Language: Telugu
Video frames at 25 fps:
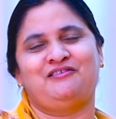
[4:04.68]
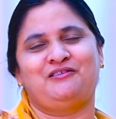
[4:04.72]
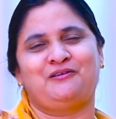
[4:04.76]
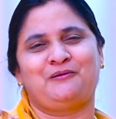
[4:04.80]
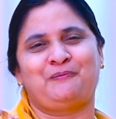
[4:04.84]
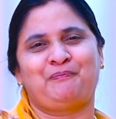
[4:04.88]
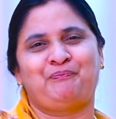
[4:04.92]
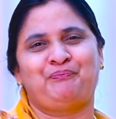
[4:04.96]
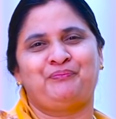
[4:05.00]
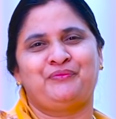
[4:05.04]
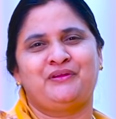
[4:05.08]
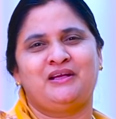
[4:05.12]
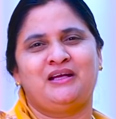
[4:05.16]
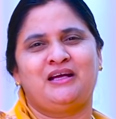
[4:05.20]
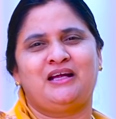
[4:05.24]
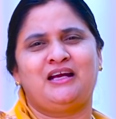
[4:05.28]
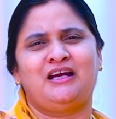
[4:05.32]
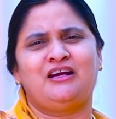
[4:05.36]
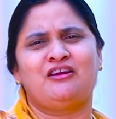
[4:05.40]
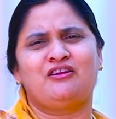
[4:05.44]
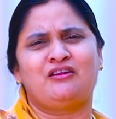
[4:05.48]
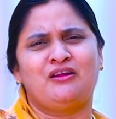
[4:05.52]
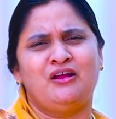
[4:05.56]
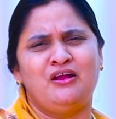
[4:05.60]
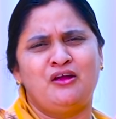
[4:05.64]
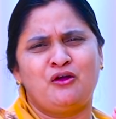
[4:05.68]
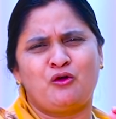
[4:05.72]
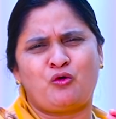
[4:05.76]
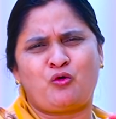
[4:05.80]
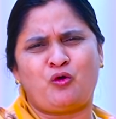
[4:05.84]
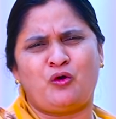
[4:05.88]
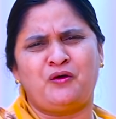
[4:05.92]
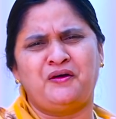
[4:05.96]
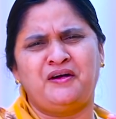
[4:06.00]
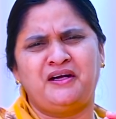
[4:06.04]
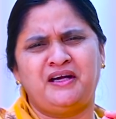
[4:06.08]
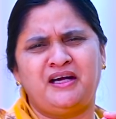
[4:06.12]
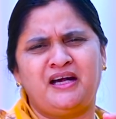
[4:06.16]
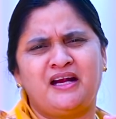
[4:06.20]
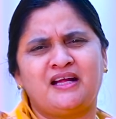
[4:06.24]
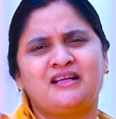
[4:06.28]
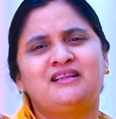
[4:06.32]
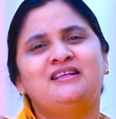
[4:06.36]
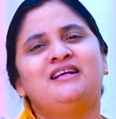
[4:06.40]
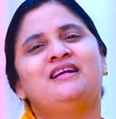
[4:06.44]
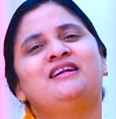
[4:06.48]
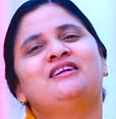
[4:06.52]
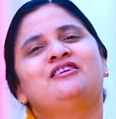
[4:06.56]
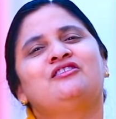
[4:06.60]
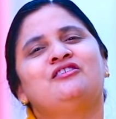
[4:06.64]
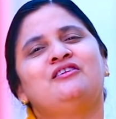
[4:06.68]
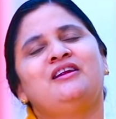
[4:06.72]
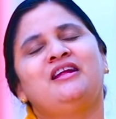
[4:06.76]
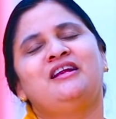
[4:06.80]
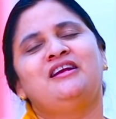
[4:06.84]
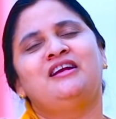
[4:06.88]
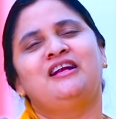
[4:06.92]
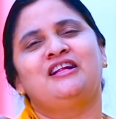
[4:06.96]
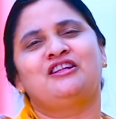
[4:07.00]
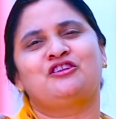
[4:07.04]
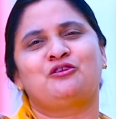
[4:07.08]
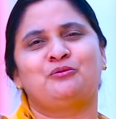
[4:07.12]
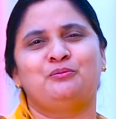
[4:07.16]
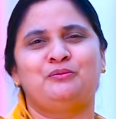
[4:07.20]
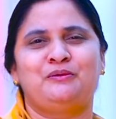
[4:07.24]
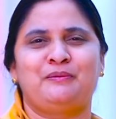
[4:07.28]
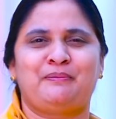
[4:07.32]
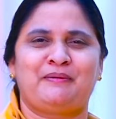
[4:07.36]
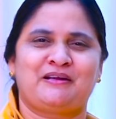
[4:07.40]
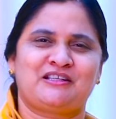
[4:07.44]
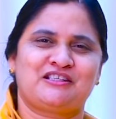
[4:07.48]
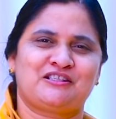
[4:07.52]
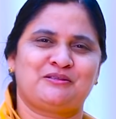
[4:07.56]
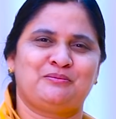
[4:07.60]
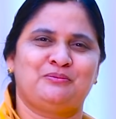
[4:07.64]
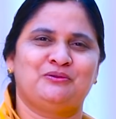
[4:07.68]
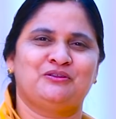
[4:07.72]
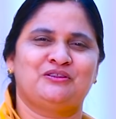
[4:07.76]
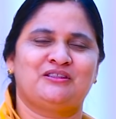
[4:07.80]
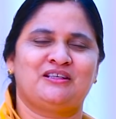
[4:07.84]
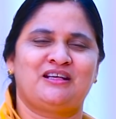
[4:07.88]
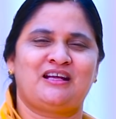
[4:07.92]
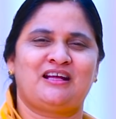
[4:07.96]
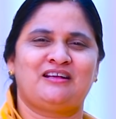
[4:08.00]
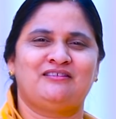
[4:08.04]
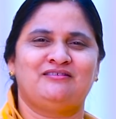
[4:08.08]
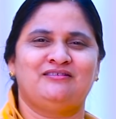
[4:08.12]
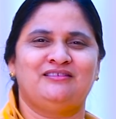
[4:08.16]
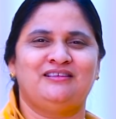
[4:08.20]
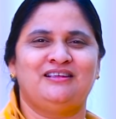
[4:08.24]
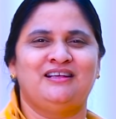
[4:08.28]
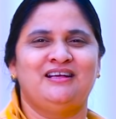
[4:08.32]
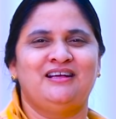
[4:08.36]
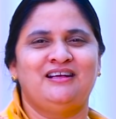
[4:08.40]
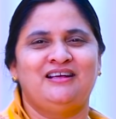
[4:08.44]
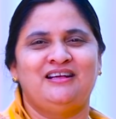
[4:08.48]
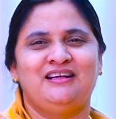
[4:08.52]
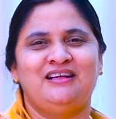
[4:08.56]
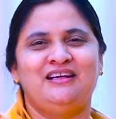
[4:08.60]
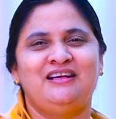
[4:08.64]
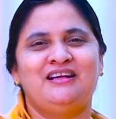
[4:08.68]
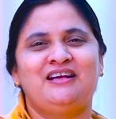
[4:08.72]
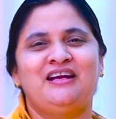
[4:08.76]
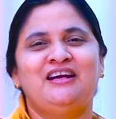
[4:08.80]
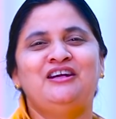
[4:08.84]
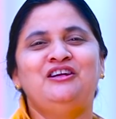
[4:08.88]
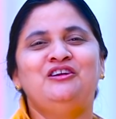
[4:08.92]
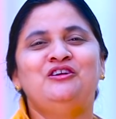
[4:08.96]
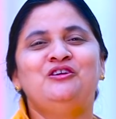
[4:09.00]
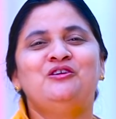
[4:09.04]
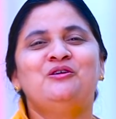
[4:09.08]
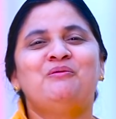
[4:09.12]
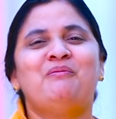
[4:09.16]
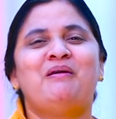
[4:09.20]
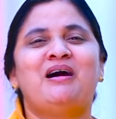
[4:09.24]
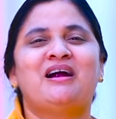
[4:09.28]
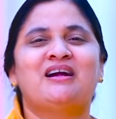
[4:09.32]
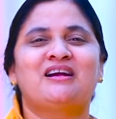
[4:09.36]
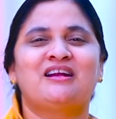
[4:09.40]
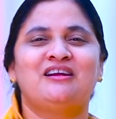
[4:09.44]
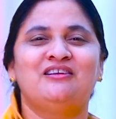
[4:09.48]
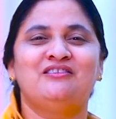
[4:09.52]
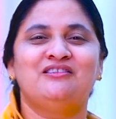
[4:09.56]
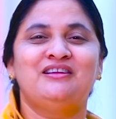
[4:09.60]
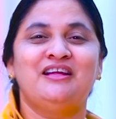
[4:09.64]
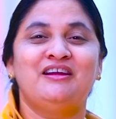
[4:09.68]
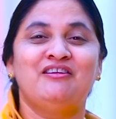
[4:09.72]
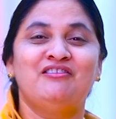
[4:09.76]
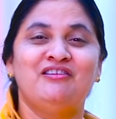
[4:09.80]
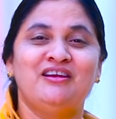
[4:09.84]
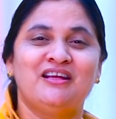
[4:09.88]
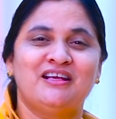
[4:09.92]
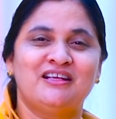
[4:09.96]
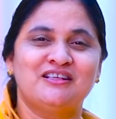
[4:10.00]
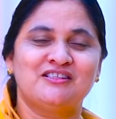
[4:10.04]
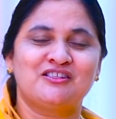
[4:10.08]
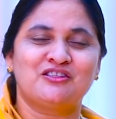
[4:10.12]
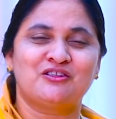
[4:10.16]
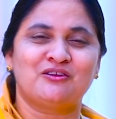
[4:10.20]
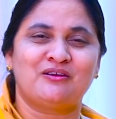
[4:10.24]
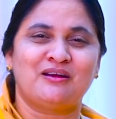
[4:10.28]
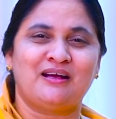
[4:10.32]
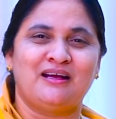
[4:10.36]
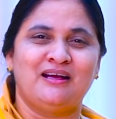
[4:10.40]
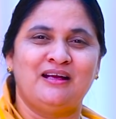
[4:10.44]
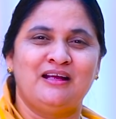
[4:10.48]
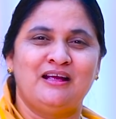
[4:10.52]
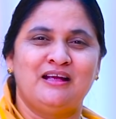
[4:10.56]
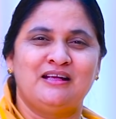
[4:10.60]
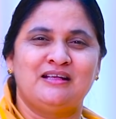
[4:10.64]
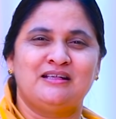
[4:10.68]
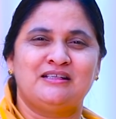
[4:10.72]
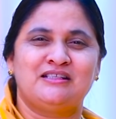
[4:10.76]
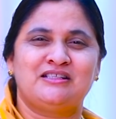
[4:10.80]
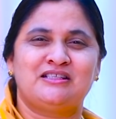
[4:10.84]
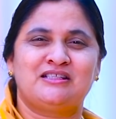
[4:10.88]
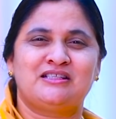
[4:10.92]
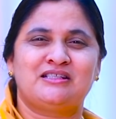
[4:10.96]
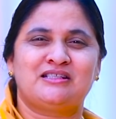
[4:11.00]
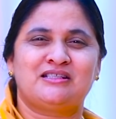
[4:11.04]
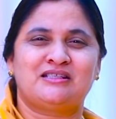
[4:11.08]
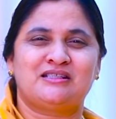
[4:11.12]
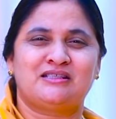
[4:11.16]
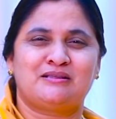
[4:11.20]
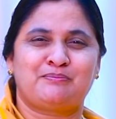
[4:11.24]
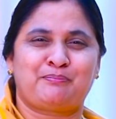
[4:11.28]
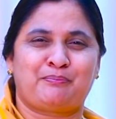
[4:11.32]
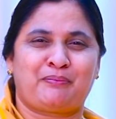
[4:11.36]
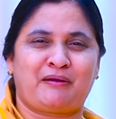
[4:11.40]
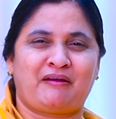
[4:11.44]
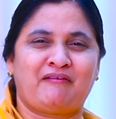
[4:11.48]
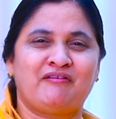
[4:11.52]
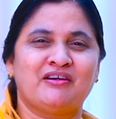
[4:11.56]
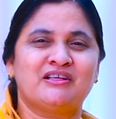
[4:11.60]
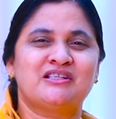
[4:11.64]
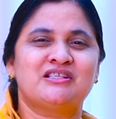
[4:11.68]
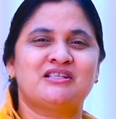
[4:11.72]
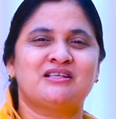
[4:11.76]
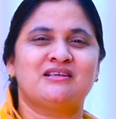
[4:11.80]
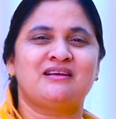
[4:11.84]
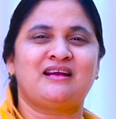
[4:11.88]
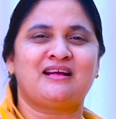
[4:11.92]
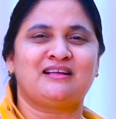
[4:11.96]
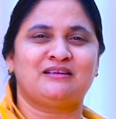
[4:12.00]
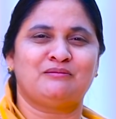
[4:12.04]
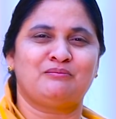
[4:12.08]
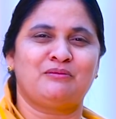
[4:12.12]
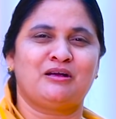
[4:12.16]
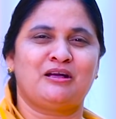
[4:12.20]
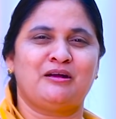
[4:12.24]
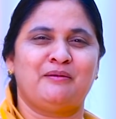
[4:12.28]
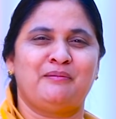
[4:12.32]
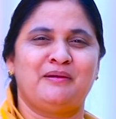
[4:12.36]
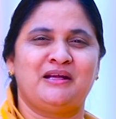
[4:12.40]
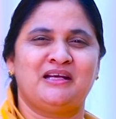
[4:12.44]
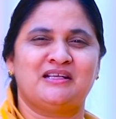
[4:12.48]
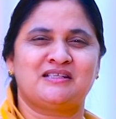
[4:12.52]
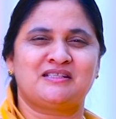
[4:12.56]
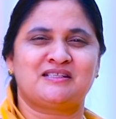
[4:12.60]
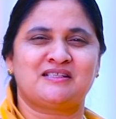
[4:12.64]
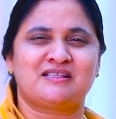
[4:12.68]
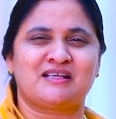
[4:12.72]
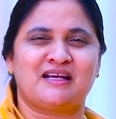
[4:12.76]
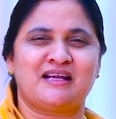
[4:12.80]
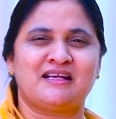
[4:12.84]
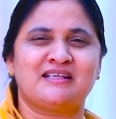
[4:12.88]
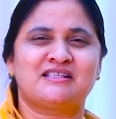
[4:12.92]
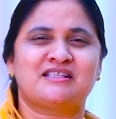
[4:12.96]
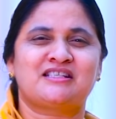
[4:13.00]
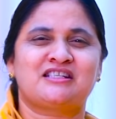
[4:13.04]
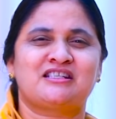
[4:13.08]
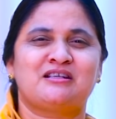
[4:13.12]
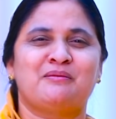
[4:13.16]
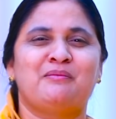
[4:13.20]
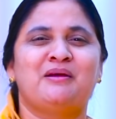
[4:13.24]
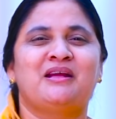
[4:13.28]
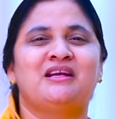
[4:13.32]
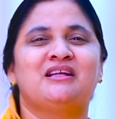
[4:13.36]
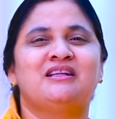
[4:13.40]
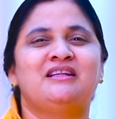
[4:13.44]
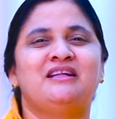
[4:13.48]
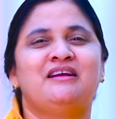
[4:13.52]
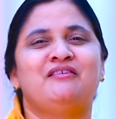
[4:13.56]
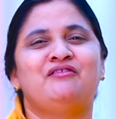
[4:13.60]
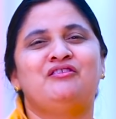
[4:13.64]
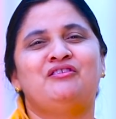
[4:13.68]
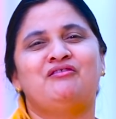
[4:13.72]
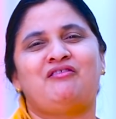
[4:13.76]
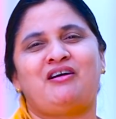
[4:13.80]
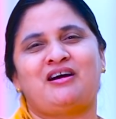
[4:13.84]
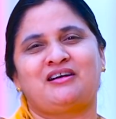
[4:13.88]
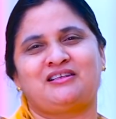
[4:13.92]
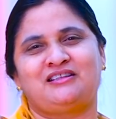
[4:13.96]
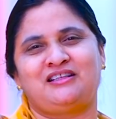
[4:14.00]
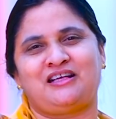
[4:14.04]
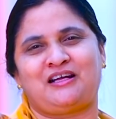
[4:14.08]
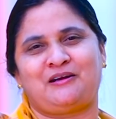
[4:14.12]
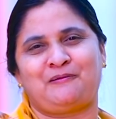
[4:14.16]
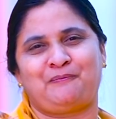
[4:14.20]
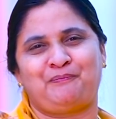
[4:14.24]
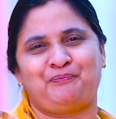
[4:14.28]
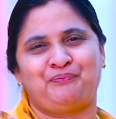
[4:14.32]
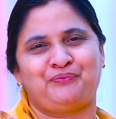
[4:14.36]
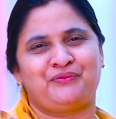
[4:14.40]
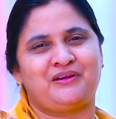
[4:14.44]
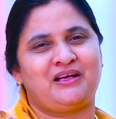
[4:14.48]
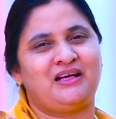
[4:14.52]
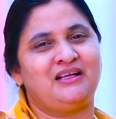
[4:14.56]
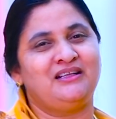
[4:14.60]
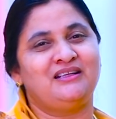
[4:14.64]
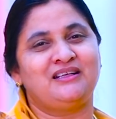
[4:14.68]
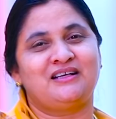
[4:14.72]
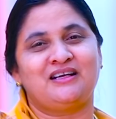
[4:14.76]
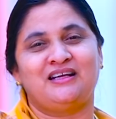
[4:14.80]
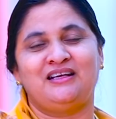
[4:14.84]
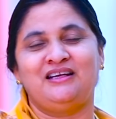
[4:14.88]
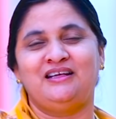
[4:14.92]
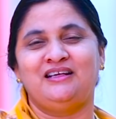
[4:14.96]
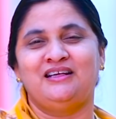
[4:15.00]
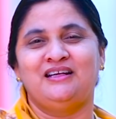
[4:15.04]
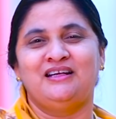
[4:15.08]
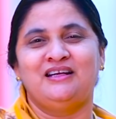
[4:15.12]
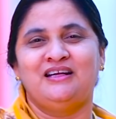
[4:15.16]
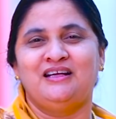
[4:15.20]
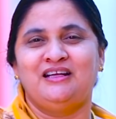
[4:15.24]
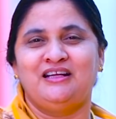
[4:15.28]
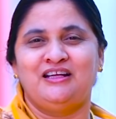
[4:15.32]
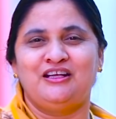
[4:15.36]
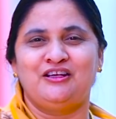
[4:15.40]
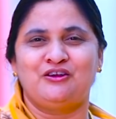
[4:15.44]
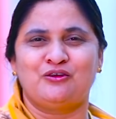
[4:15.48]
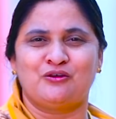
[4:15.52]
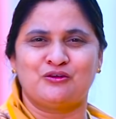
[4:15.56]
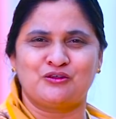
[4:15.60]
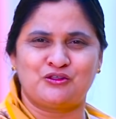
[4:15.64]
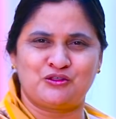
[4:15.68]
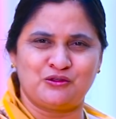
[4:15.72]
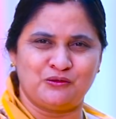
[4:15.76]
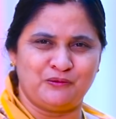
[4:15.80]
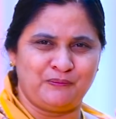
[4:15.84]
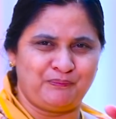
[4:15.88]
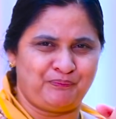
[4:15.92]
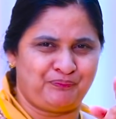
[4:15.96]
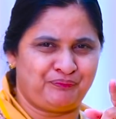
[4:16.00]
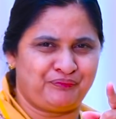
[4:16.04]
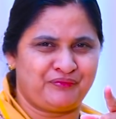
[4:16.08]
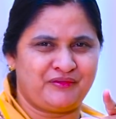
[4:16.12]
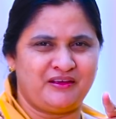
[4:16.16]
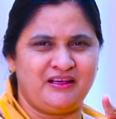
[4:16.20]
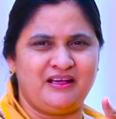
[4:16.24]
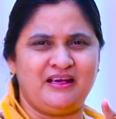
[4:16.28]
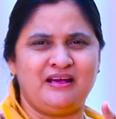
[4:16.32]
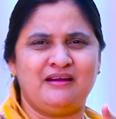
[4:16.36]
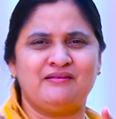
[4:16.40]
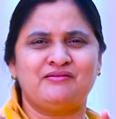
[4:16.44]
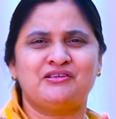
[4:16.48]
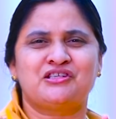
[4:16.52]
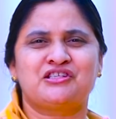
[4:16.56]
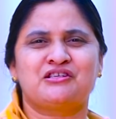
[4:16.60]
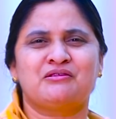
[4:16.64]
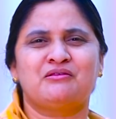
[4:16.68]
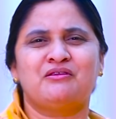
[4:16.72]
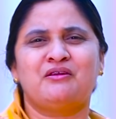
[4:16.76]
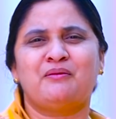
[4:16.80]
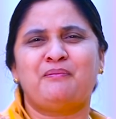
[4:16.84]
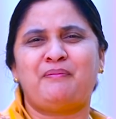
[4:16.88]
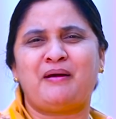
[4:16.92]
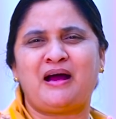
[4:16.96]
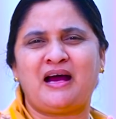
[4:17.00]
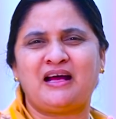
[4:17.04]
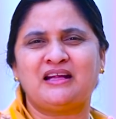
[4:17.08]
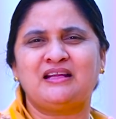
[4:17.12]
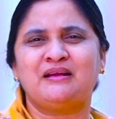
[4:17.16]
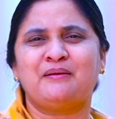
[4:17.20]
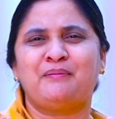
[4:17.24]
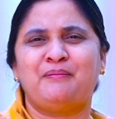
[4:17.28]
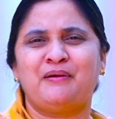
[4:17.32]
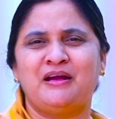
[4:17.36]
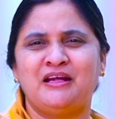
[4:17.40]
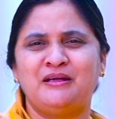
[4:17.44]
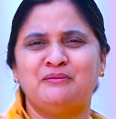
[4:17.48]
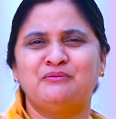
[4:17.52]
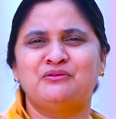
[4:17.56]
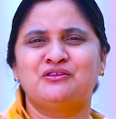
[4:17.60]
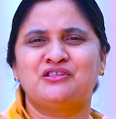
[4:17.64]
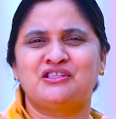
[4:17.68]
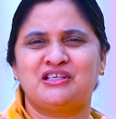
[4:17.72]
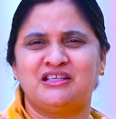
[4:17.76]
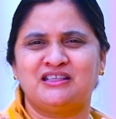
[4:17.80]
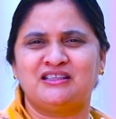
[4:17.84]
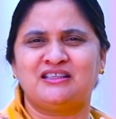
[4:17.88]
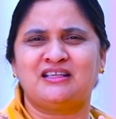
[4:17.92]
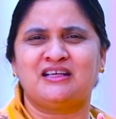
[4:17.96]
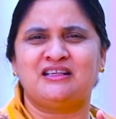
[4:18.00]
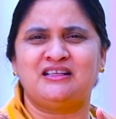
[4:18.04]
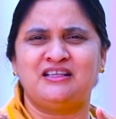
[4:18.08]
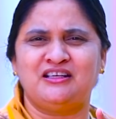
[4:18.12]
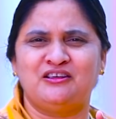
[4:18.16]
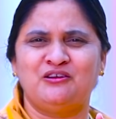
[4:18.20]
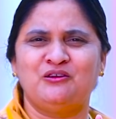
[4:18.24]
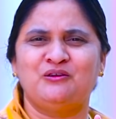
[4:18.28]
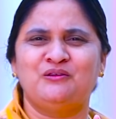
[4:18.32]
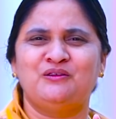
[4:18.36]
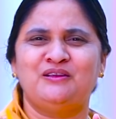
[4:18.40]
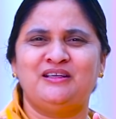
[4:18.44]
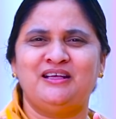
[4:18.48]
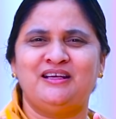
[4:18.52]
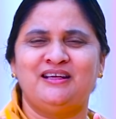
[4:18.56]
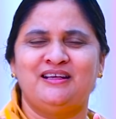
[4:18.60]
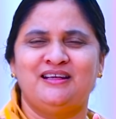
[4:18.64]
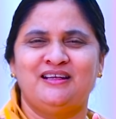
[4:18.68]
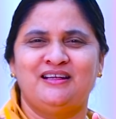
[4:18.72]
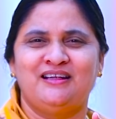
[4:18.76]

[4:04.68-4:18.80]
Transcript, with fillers: దేవుడు రెండు కొండ తేనెతో నేను నేను తృప్తిపరచబోతున్నాను ఈ రెండు మాటలు దేవునికి ఇస్తున్న ప్రవచనాత్మకమైన శ్రేష్టమైన దేవుని వాగ్దానం అందుకని ఈరోజు ఏ విషయంలో బాధ భయం చింత దిగులుంది